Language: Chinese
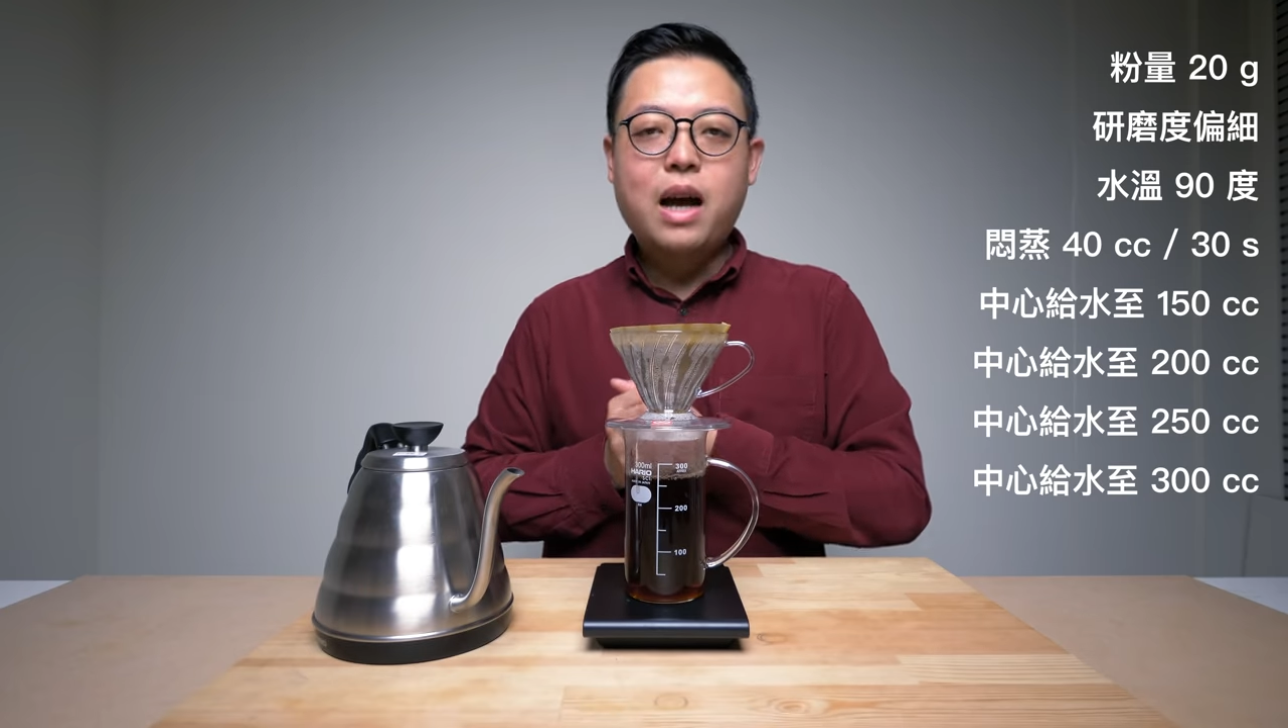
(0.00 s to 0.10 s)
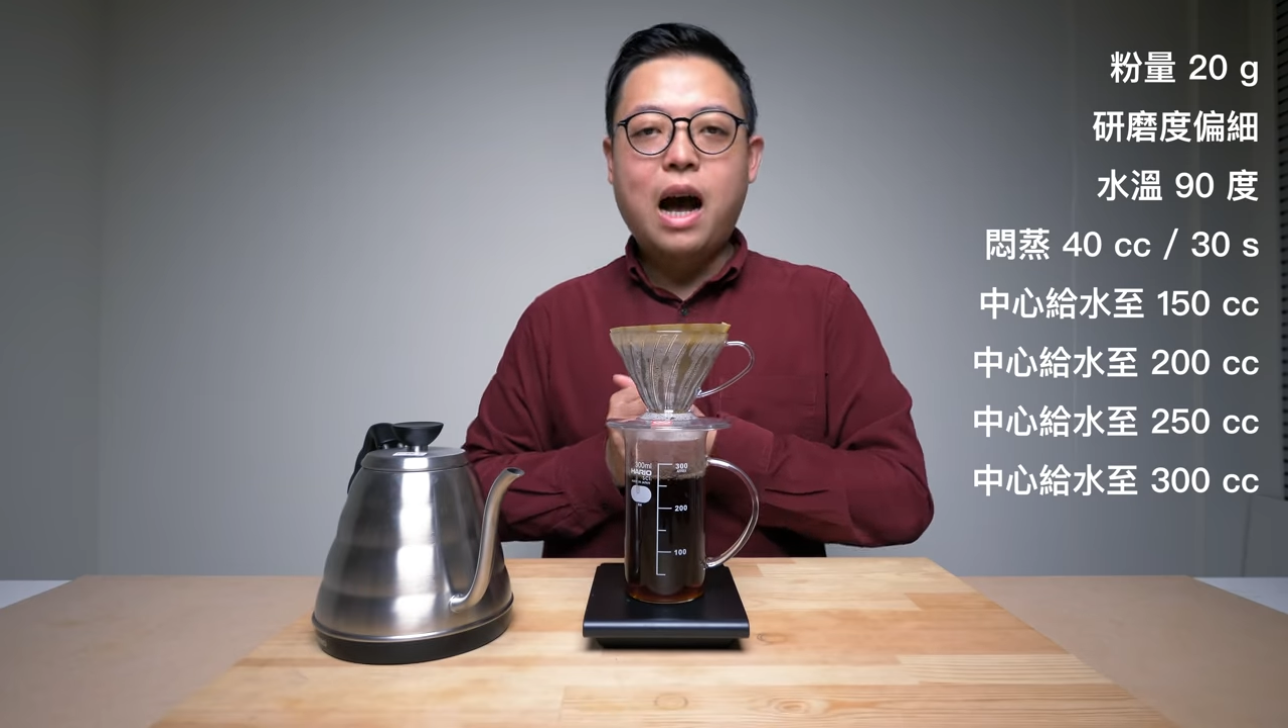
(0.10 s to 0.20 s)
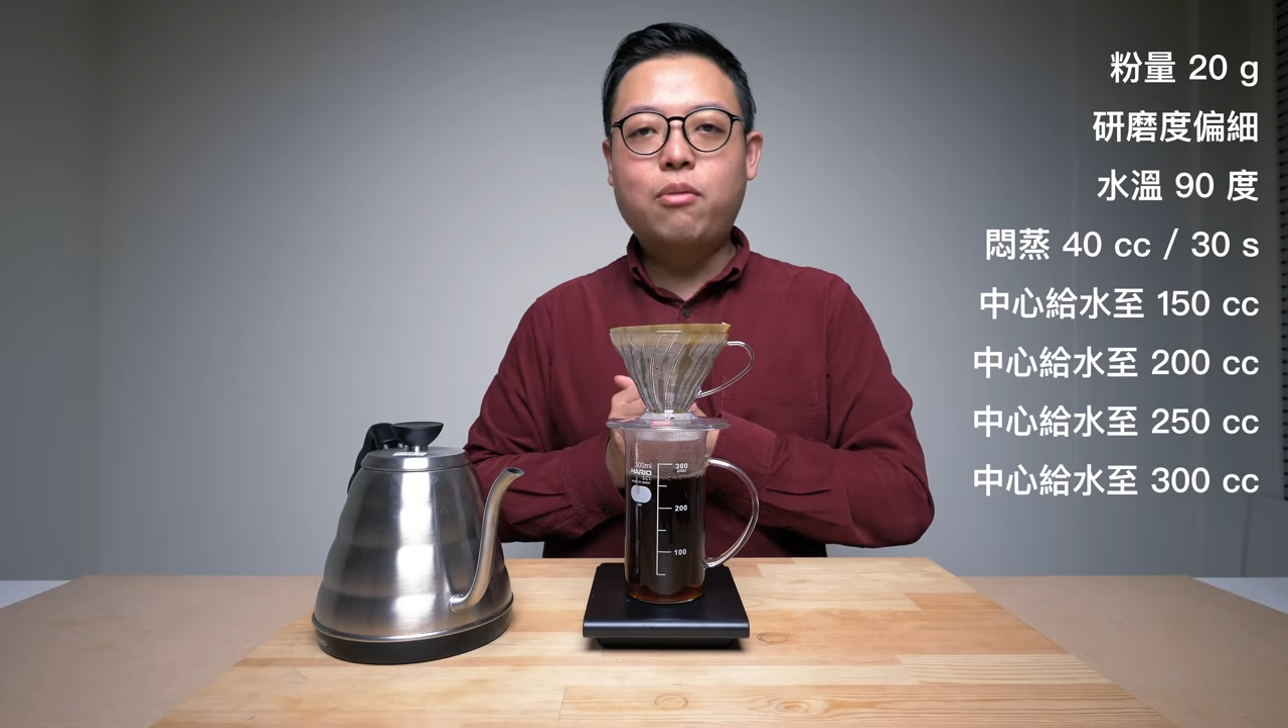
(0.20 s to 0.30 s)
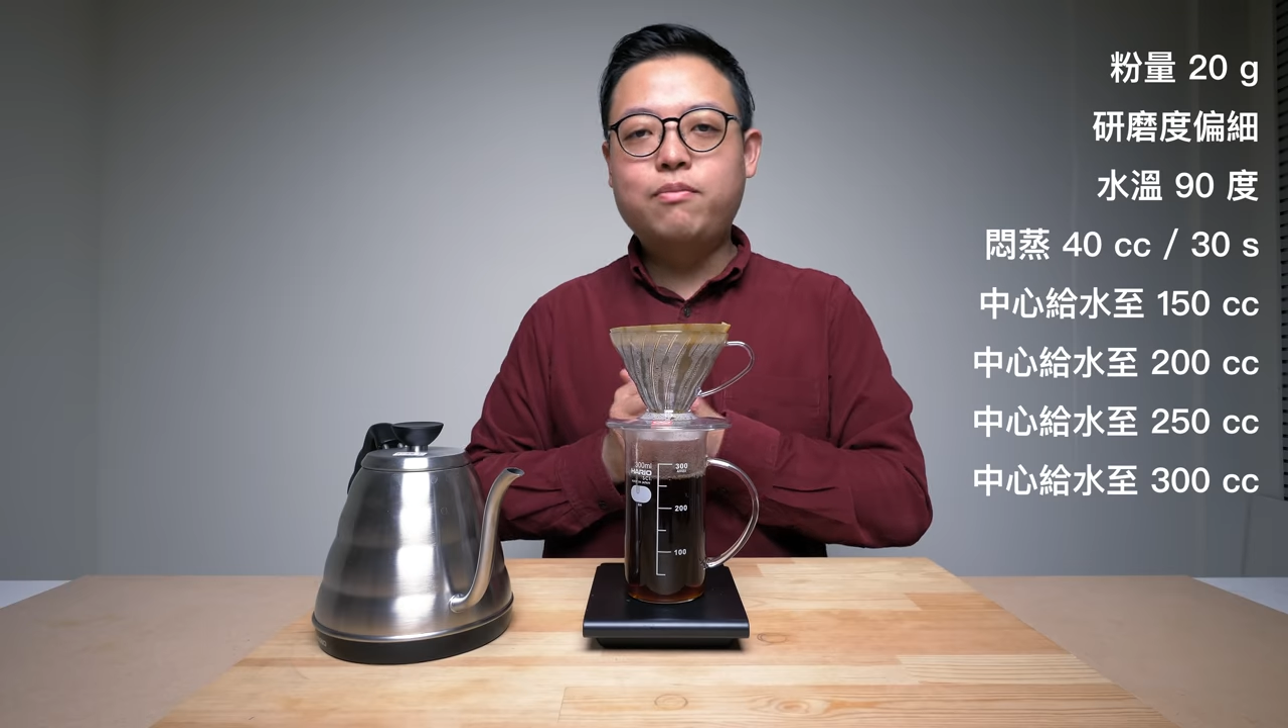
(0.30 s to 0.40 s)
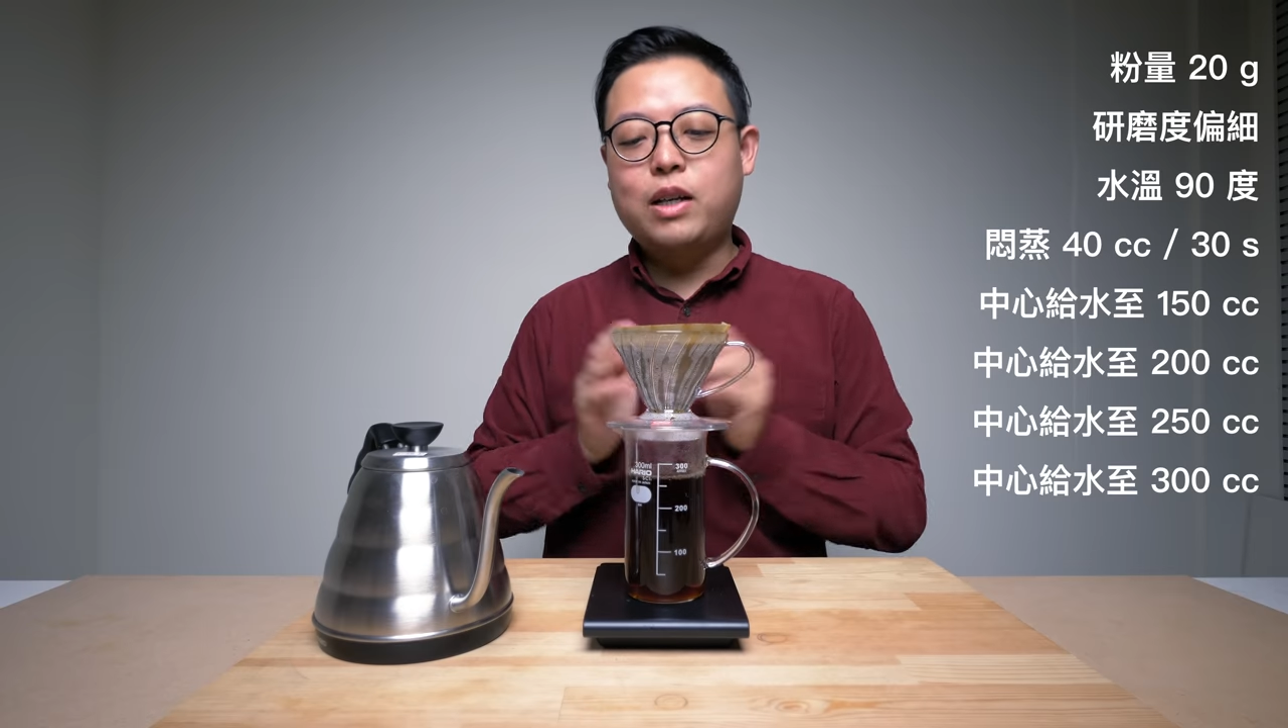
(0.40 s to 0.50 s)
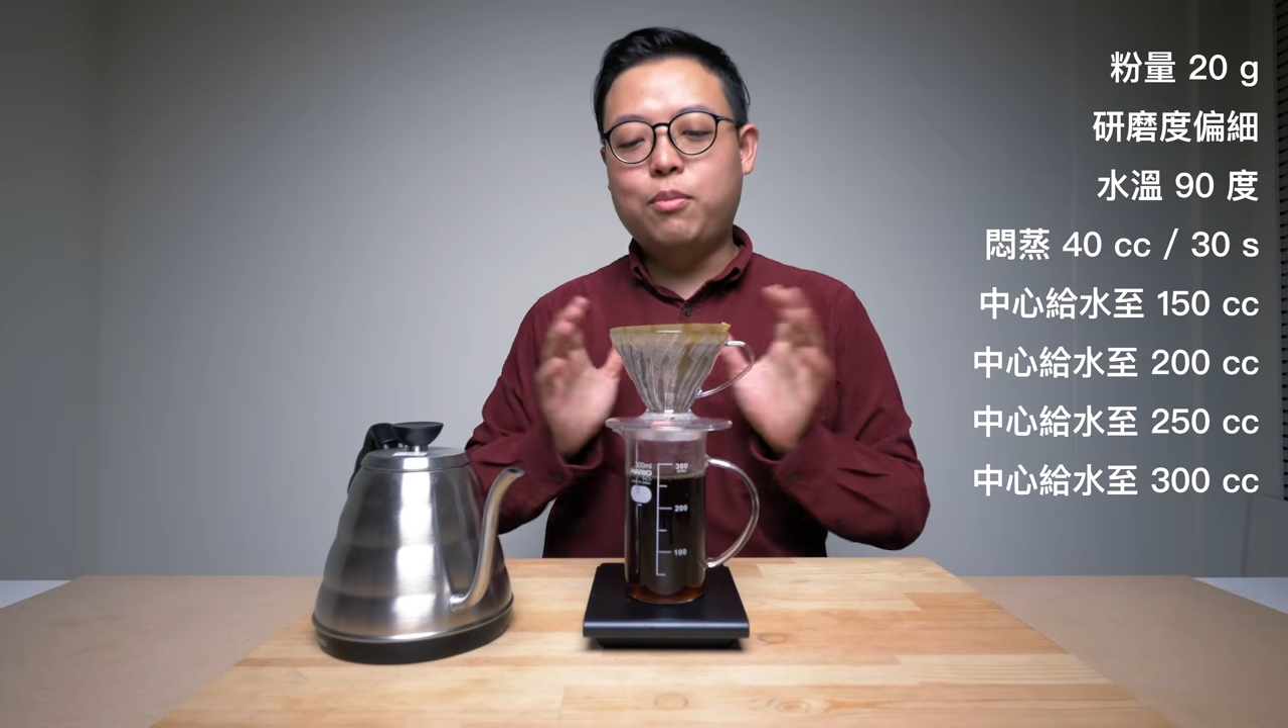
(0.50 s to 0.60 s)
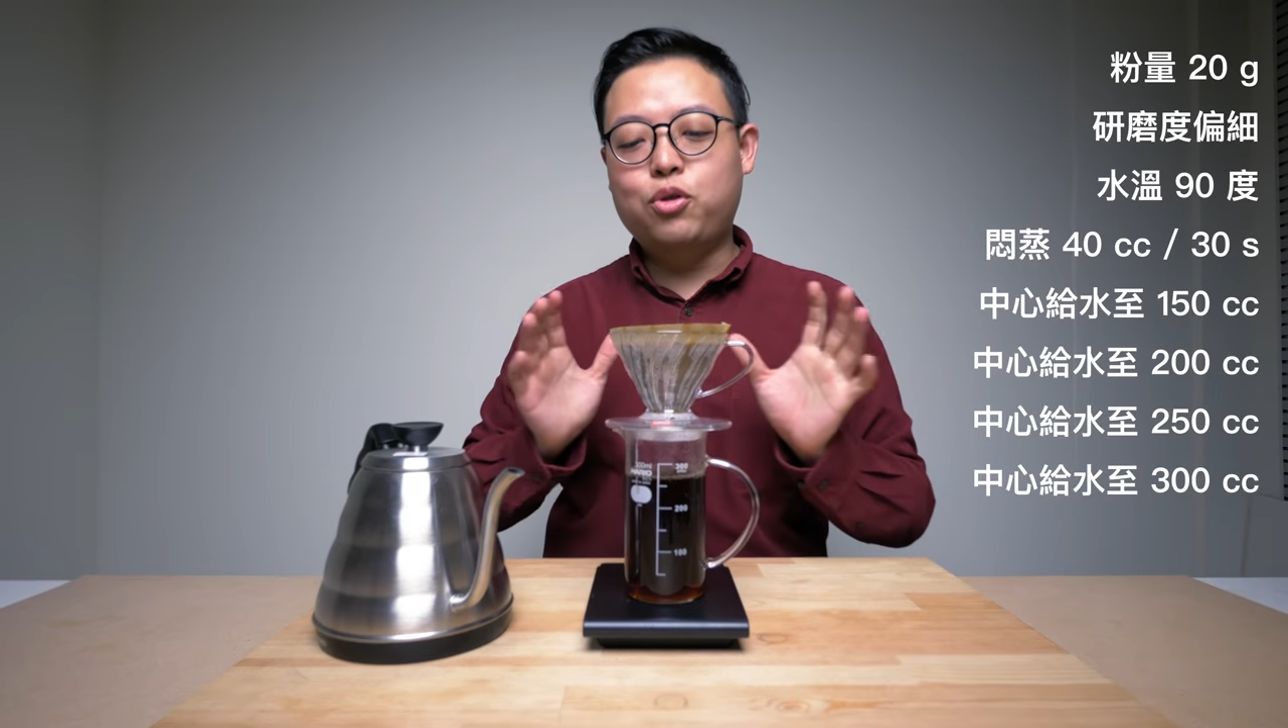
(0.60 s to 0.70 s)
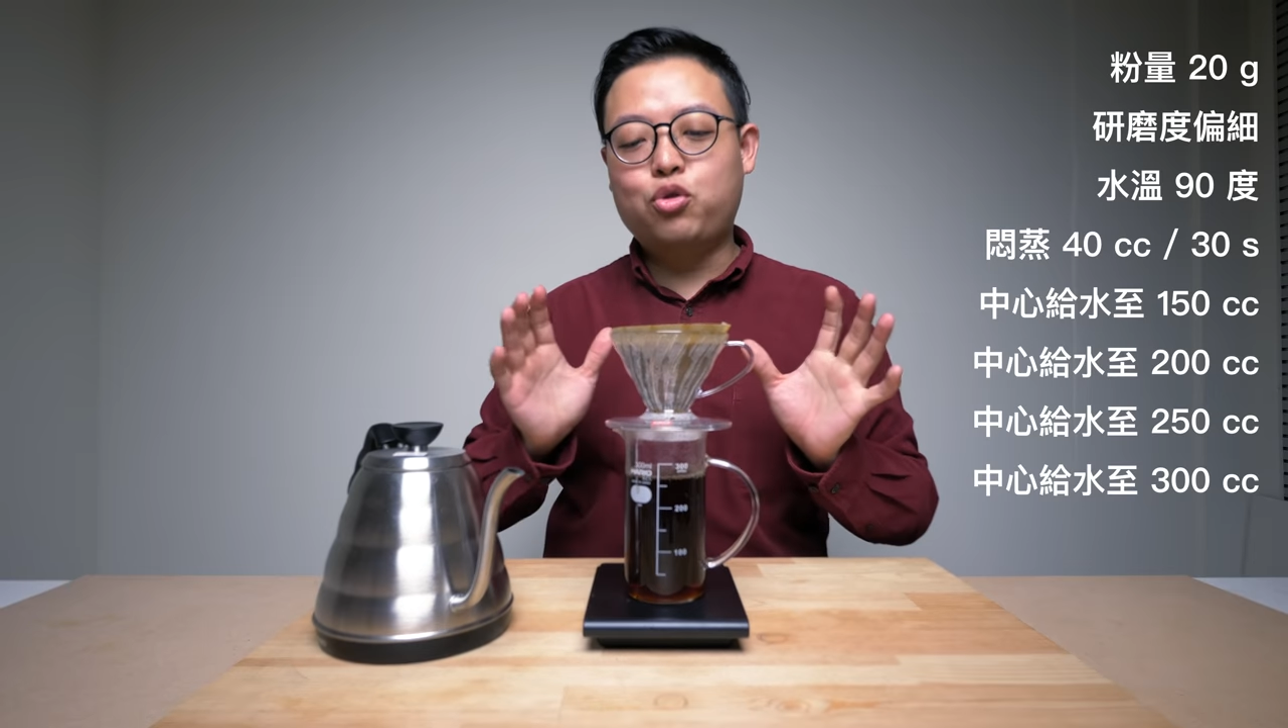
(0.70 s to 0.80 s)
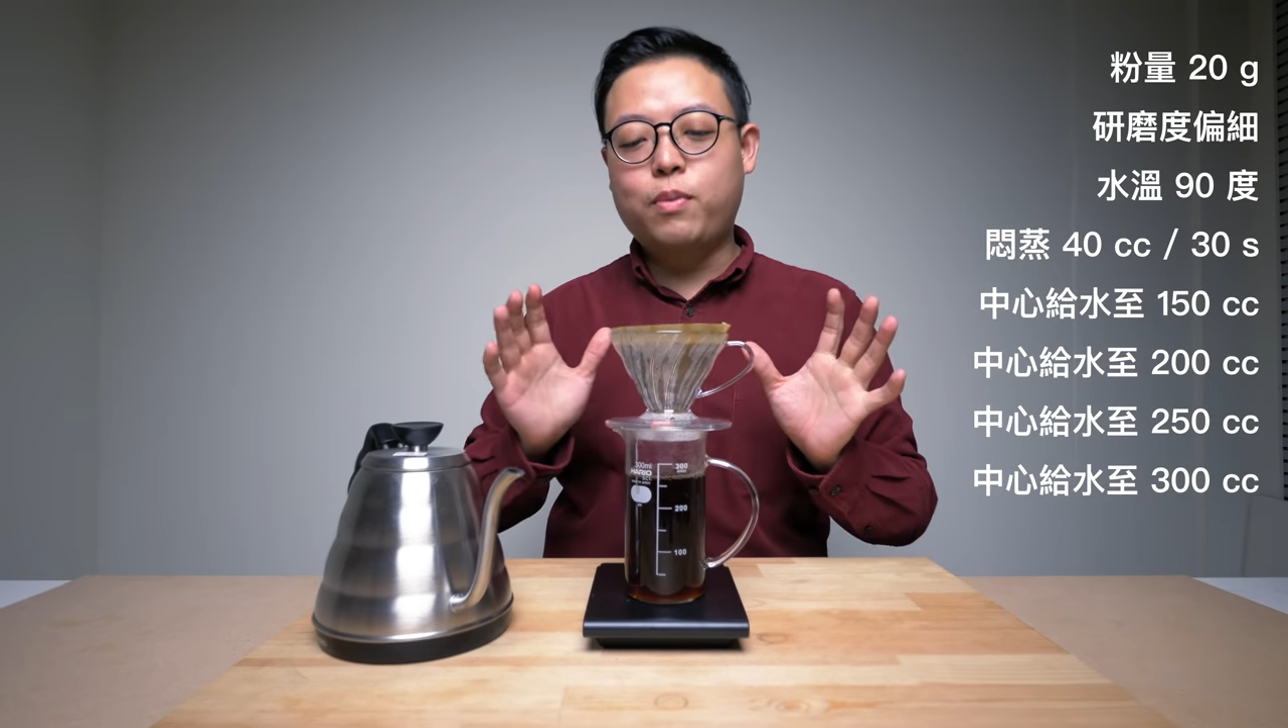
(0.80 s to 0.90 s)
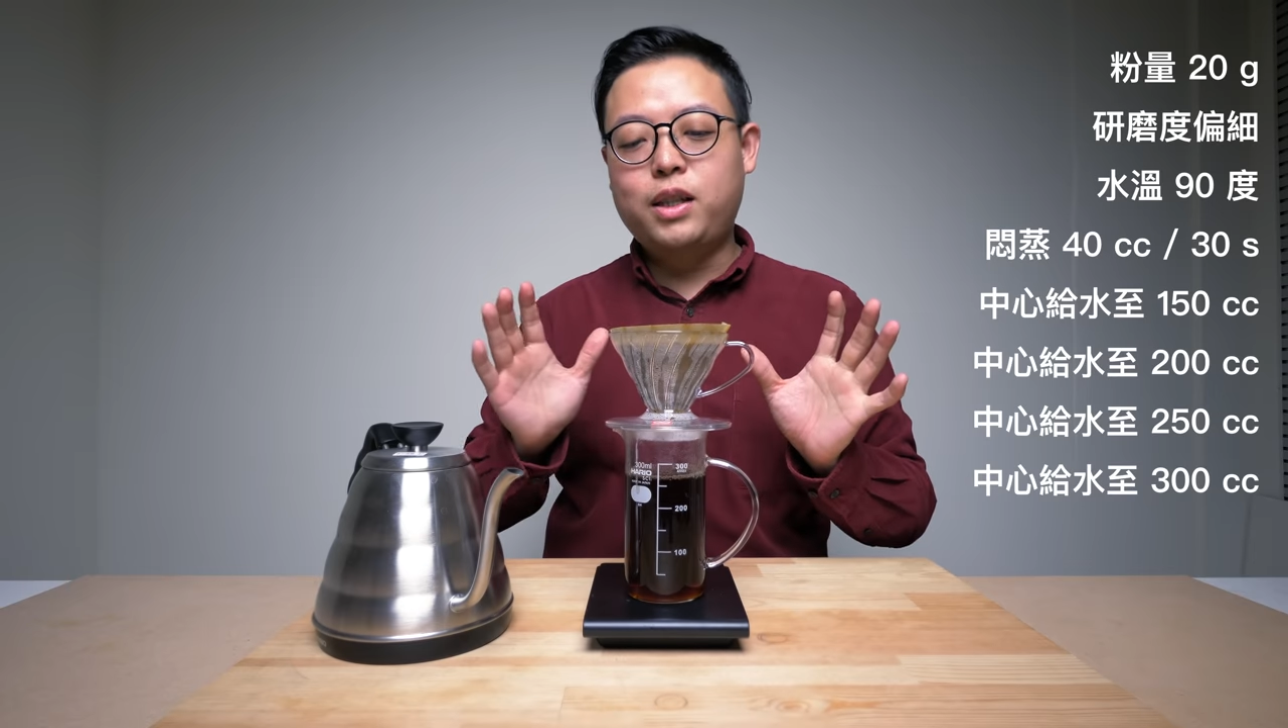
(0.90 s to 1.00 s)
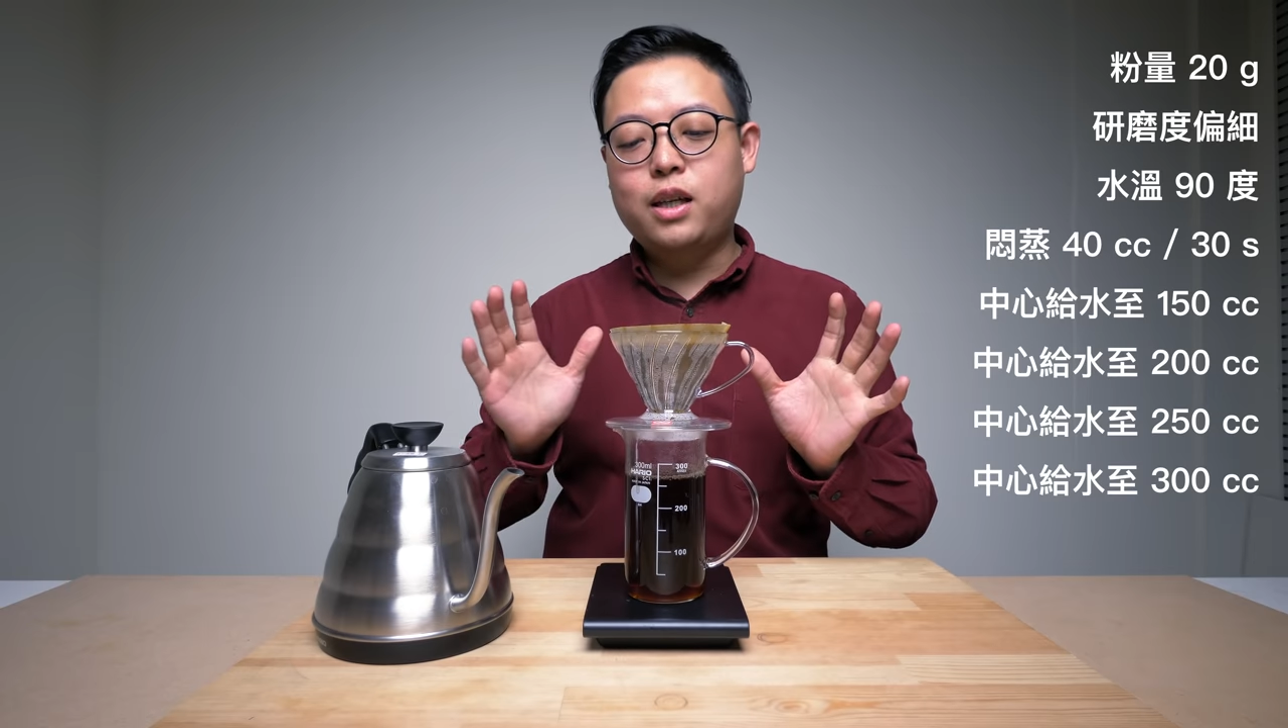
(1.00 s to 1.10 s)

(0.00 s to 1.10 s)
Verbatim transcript: 好，那我们就准备